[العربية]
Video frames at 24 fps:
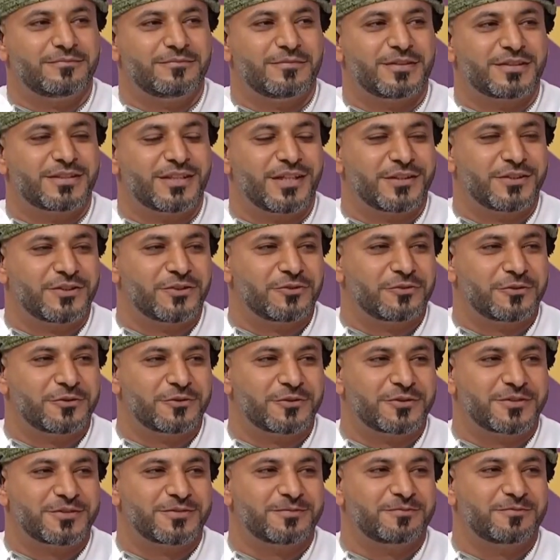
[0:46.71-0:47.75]
مساء النور
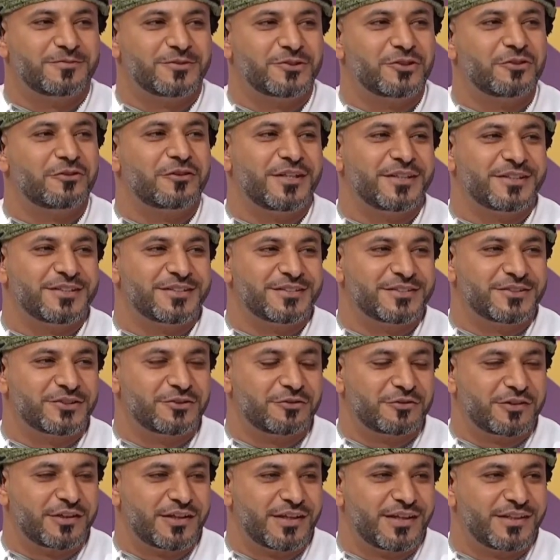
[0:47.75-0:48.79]
شكرا
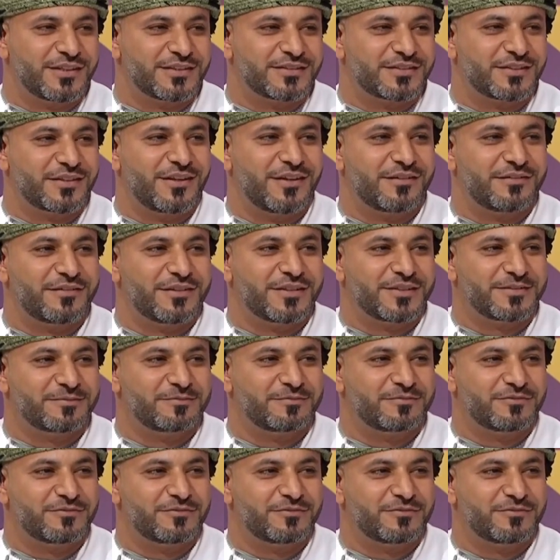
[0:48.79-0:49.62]
شكرا على الاستضافه